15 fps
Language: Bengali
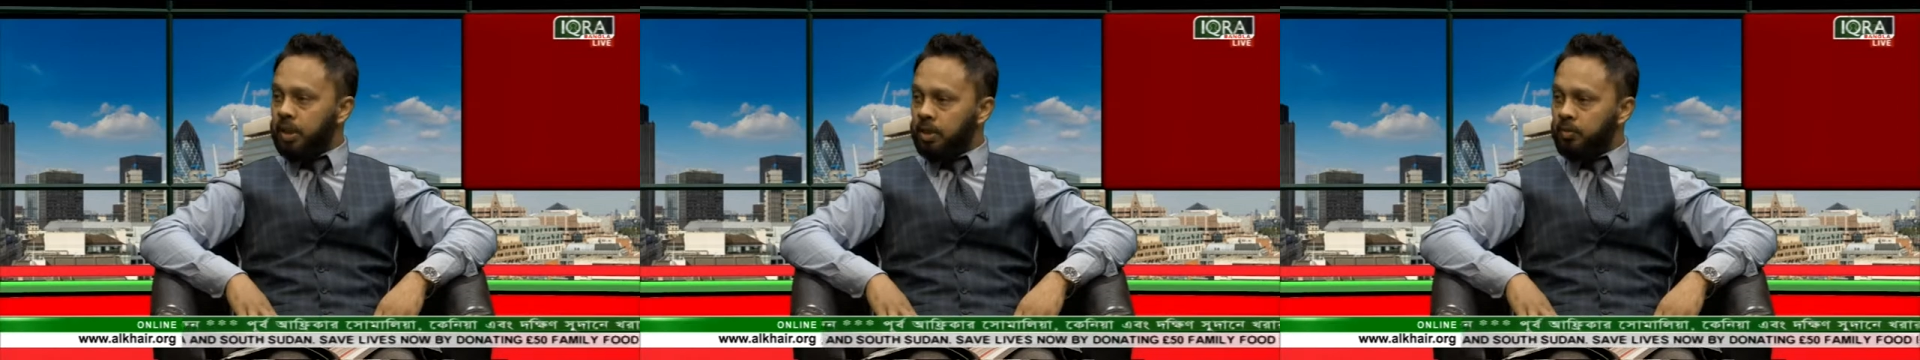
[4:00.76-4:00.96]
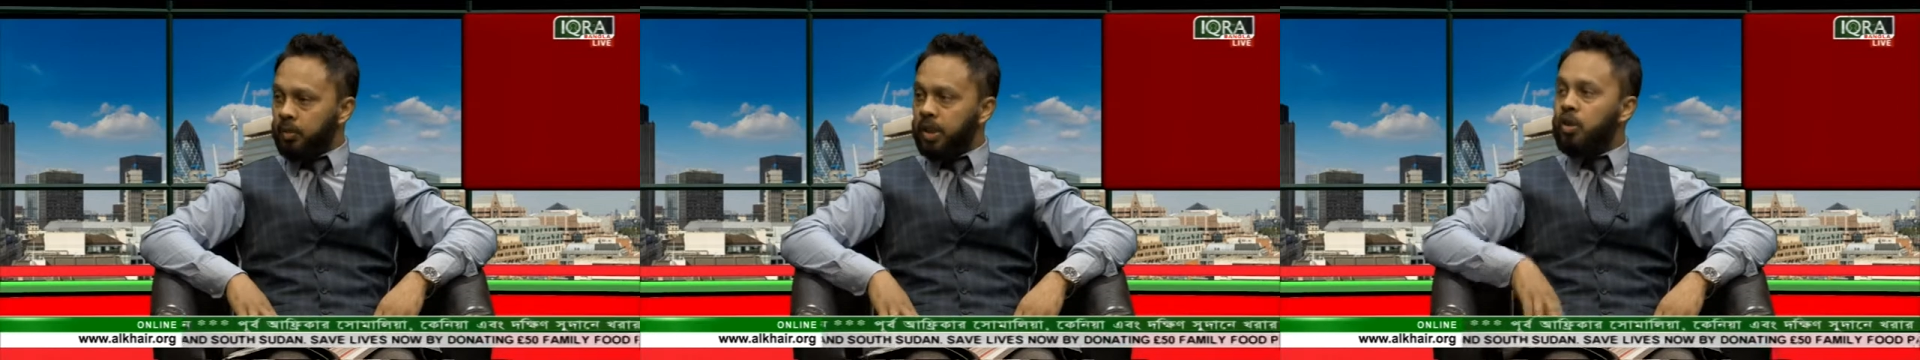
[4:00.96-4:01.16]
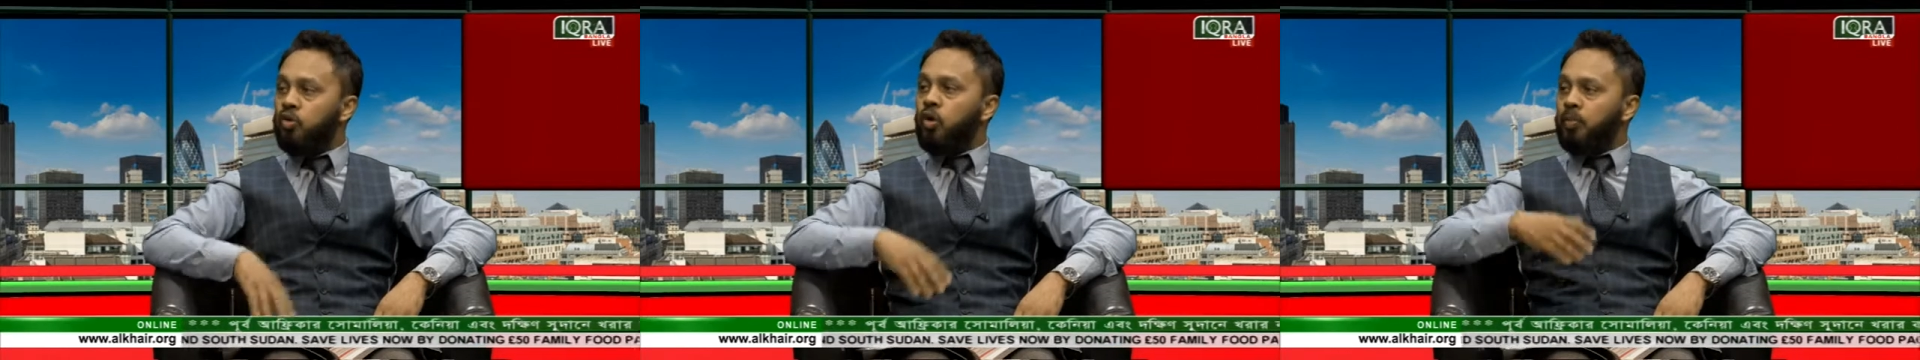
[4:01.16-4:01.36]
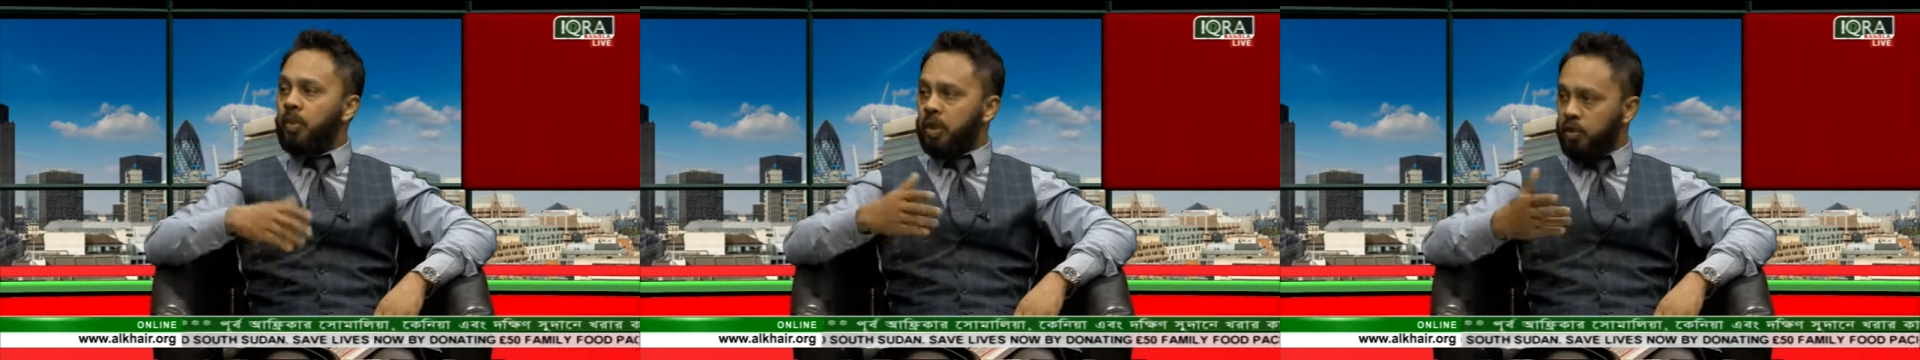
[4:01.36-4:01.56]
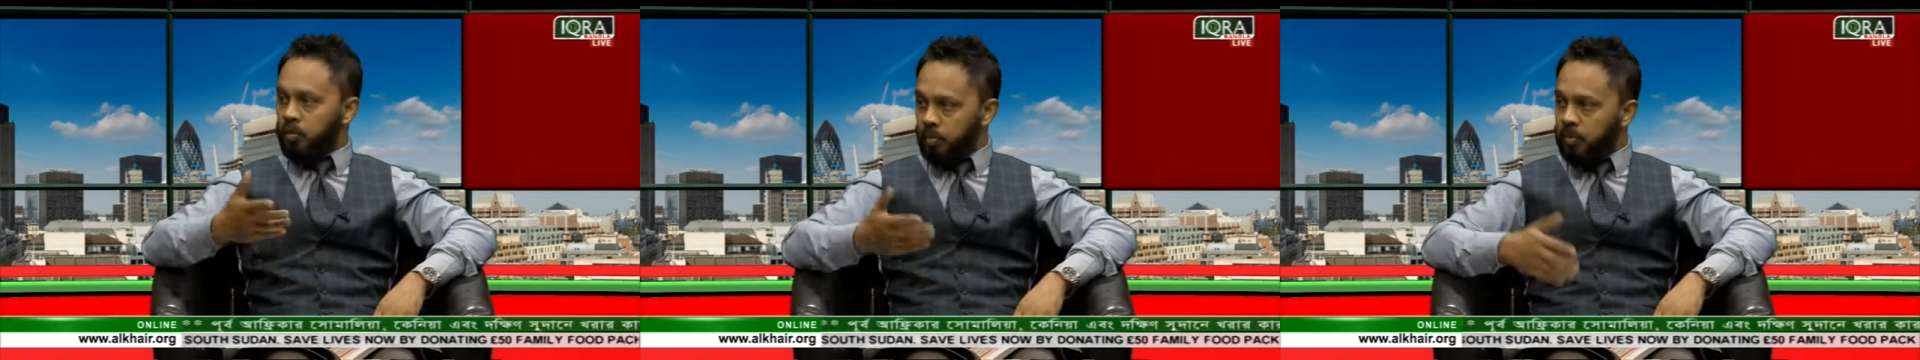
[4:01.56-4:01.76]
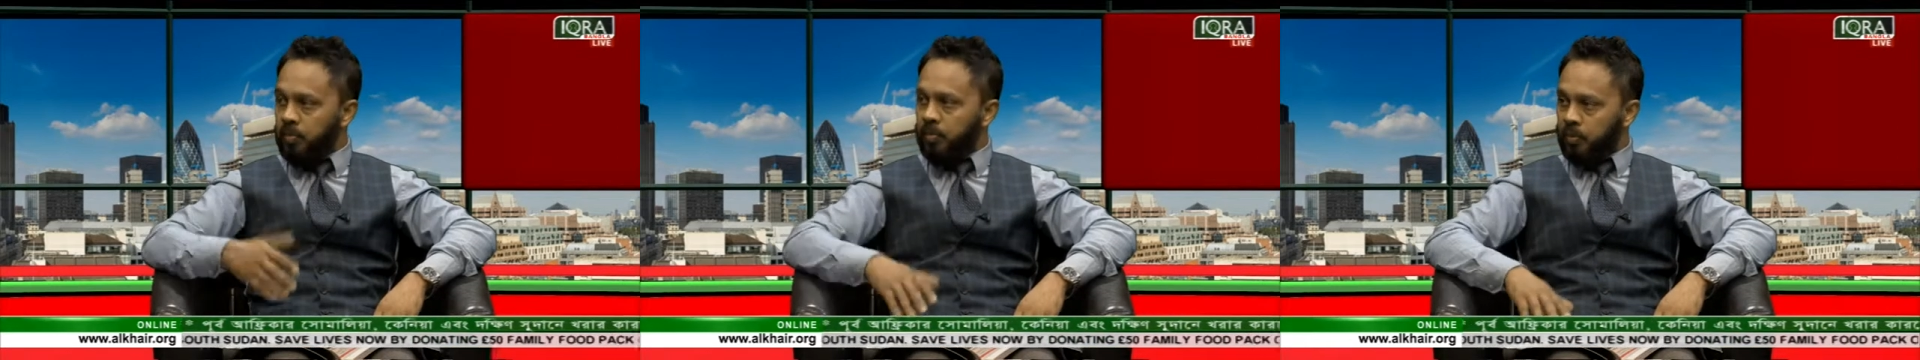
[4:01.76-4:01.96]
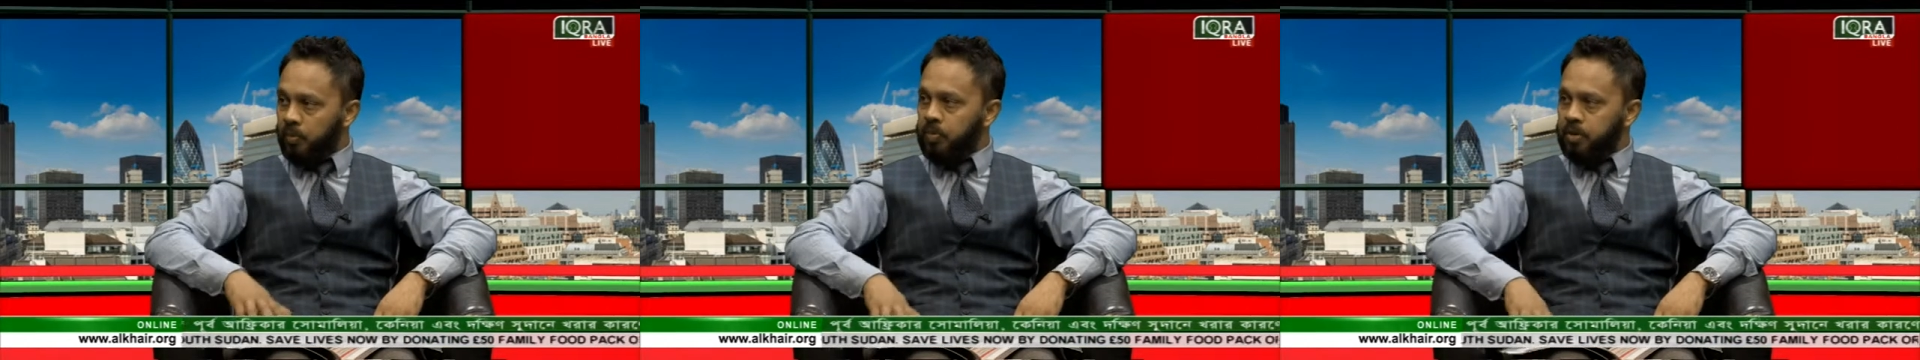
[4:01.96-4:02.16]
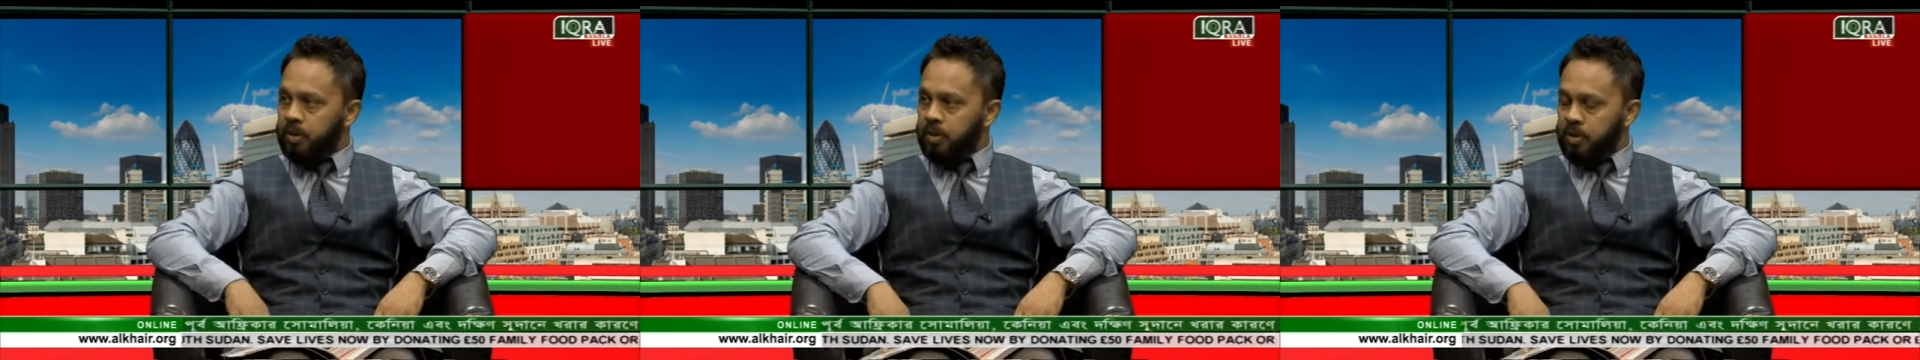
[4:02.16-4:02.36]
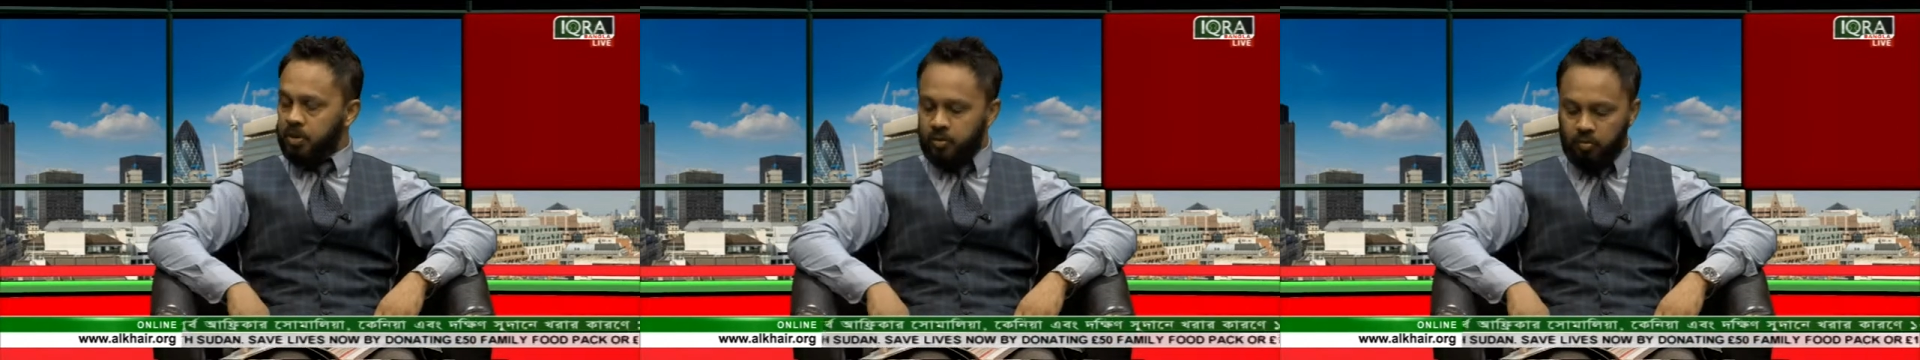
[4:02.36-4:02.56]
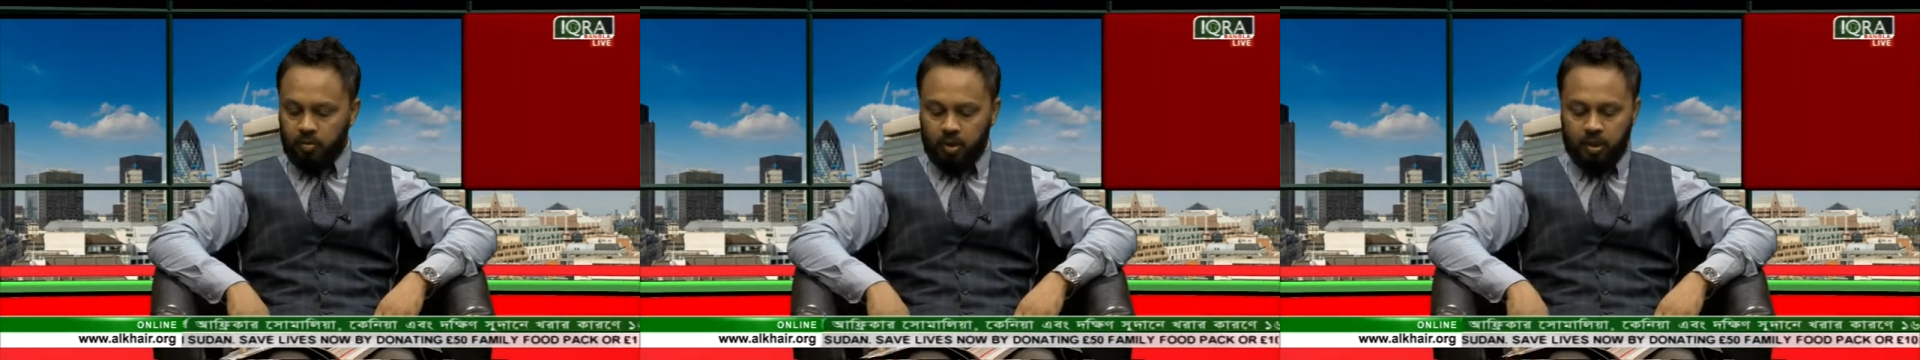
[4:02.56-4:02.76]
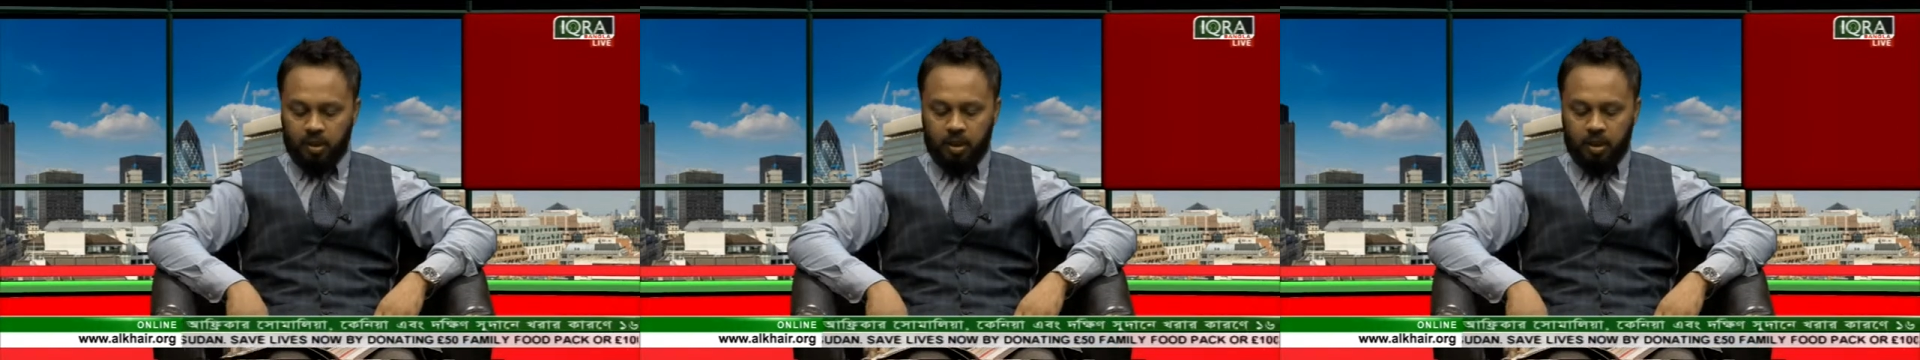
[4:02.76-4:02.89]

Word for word: আসবো কেন আমরা এইগুলো এইভাবে হচ্ছে জিনিসগুলো